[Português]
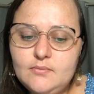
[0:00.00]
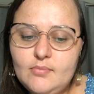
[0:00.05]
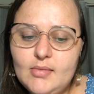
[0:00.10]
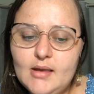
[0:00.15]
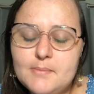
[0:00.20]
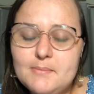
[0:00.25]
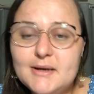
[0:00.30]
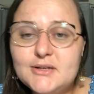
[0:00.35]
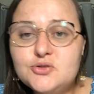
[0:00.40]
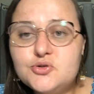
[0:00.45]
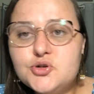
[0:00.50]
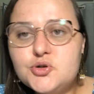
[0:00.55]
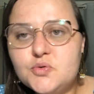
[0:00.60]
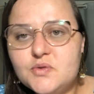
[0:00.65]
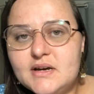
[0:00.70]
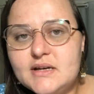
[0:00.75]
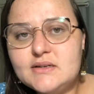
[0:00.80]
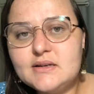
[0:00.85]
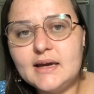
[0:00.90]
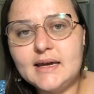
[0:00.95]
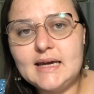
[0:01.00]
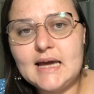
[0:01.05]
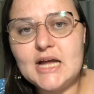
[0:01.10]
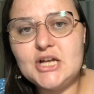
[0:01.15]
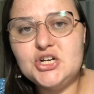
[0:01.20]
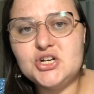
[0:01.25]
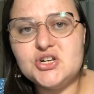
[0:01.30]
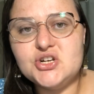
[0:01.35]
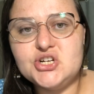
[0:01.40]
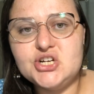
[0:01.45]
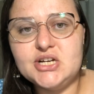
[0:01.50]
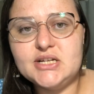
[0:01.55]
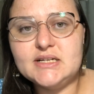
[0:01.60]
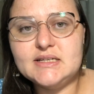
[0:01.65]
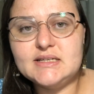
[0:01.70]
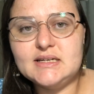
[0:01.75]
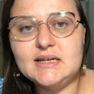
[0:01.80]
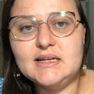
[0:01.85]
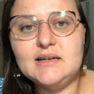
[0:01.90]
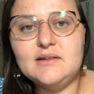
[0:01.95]
Mas o juiz a que é dirigida
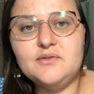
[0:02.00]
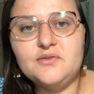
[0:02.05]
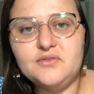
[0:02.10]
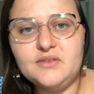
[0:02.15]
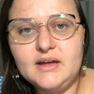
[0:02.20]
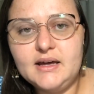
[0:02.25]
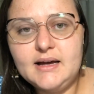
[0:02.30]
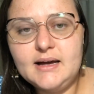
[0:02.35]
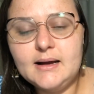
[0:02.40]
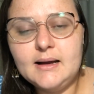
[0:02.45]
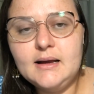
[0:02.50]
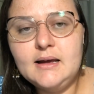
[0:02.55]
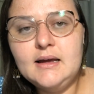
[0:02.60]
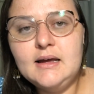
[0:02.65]
significa,